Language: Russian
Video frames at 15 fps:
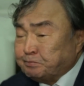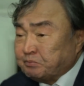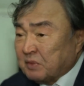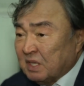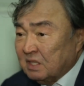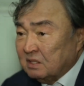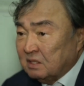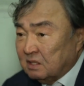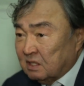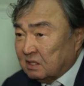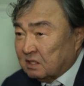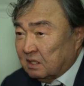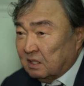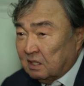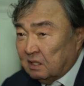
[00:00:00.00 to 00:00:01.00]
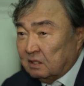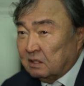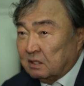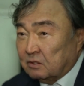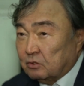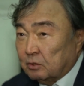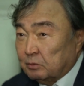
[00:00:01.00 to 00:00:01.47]
И они настояли
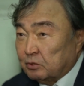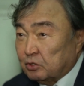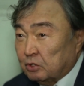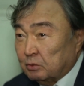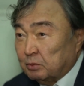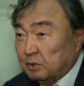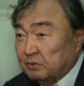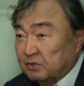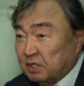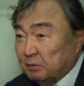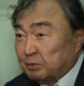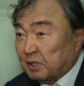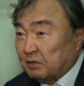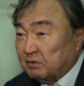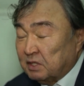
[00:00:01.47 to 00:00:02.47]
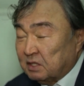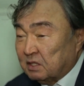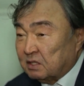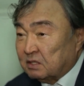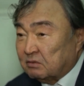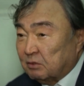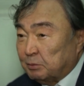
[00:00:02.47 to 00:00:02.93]
на том, чтобы все
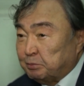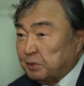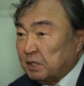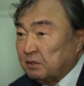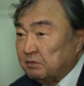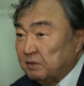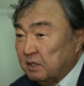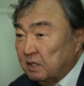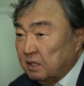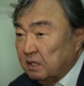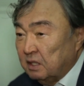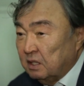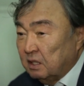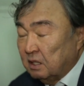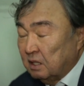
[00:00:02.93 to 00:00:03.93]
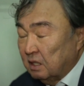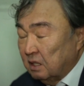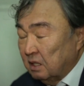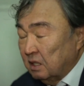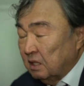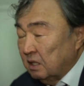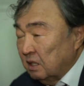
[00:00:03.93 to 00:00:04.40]
правительства перевели
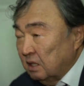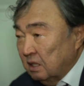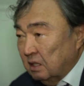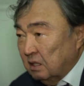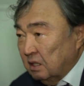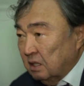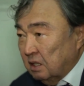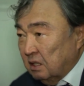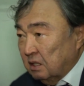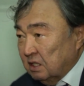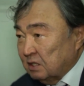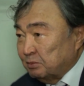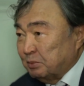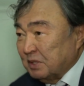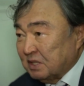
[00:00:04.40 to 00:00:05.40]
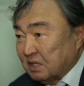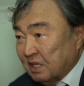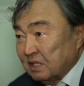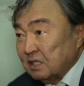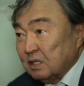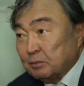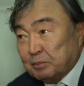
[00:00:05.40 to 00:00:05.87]

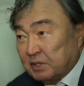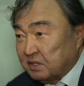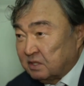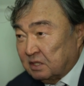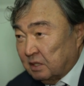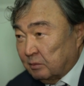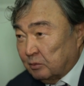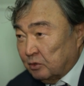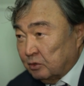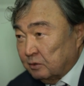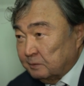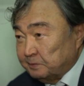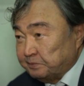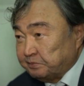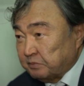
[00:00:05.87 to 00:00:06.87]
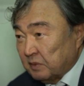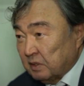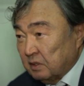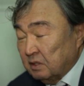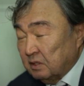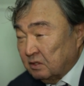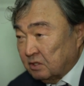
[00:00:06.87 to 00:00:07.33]
испытания под землю.
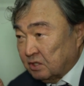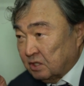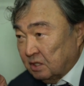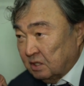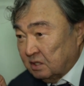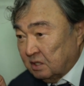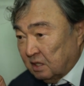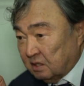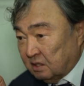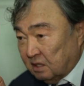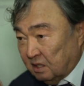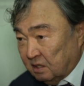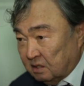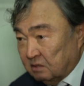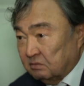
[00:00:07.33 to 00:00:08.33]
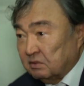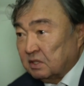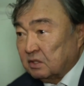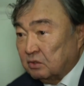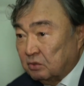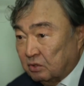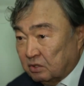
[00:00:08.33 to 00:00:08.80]
И с 1963
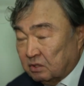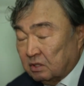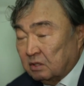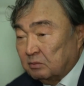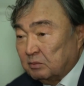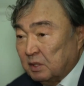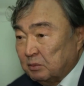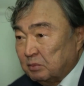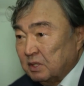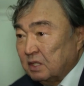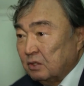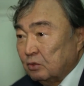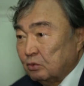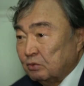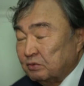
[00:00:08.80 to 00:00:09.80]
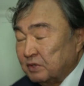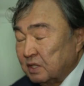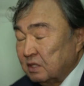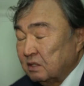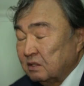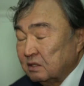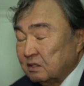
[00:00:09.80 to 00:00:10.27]
года мы были
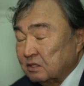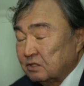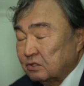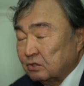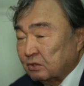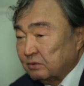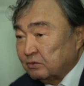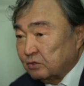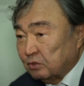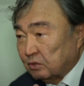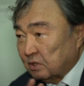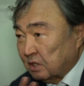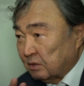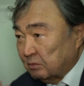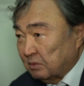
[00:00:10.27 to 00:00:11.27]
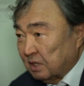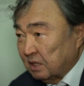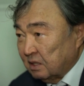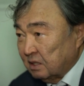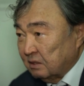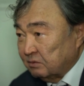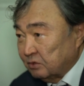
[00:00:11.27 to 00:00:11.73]
уверены, что все
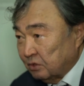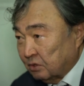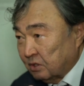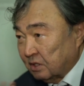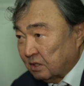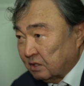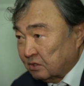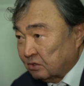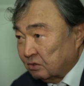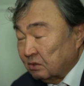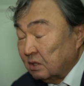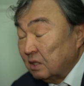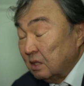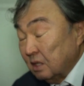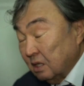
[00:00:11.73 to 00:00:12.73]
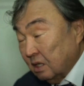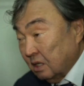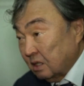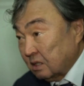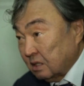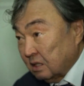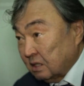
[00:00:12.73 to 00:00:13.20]
нормально, все хорошо. А
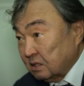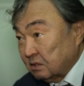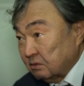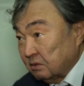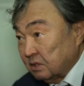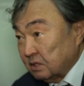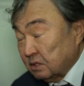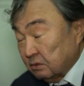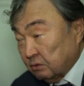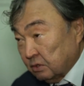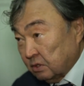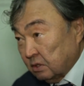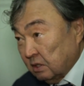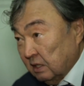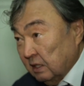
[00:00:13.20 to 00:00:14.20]
оказывается, вот